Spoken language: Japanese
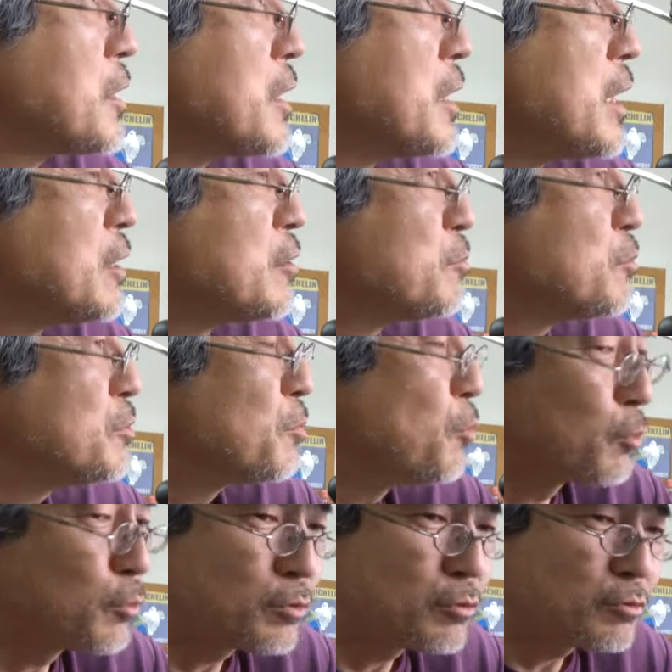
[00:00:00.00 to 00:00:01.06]
KRV
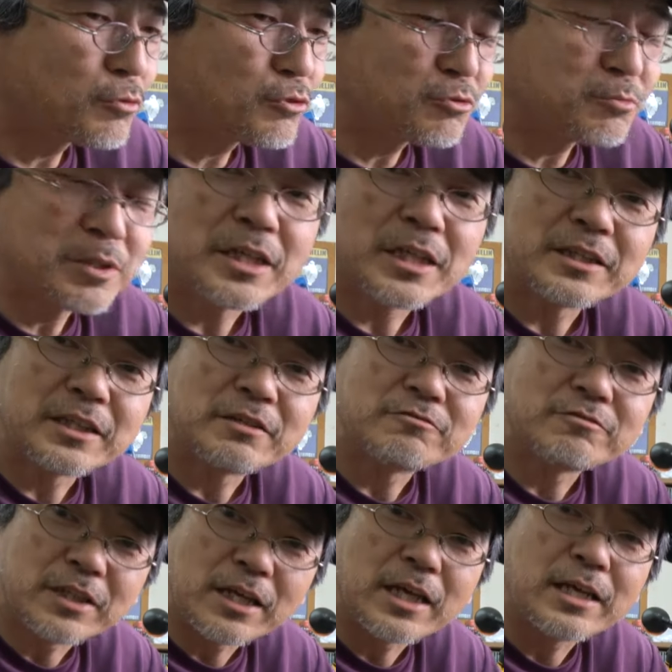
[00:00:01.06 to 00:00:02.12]
も途中までやってある
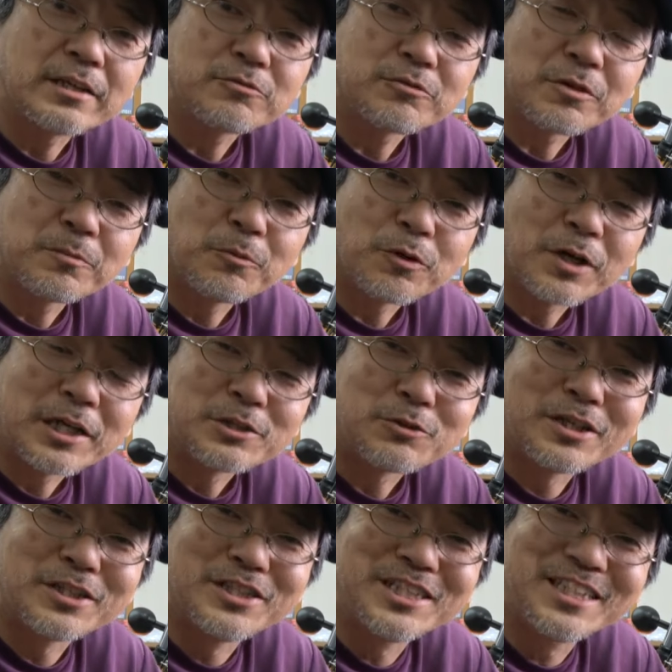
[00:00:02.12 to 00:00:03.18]
んで、それも外装
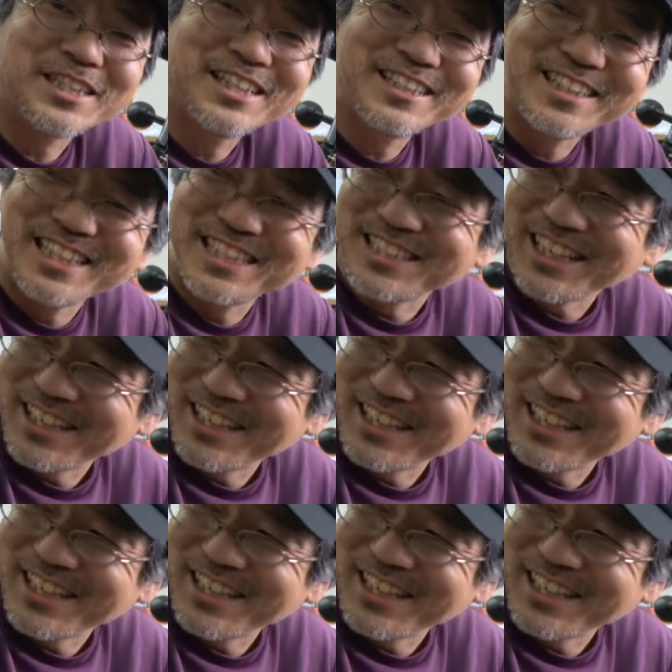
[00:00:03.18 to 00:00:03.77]
外して、違